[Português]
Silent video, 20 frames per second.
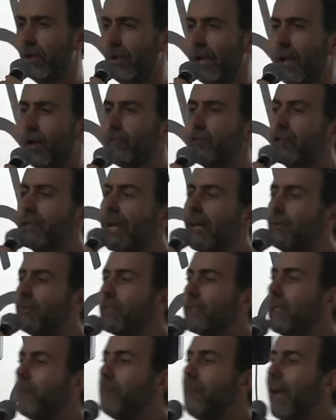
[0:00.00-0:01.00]
É um
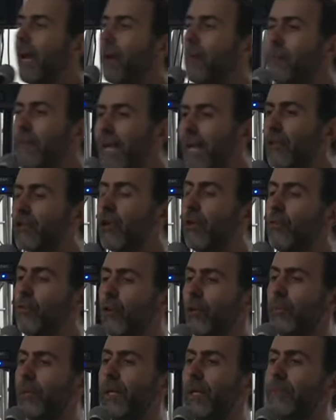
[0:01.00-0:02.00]
Estado que se permite a
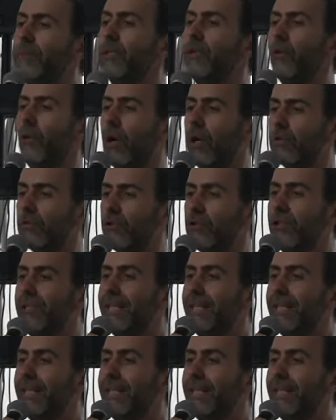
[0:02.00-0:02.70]
um grupo criminoso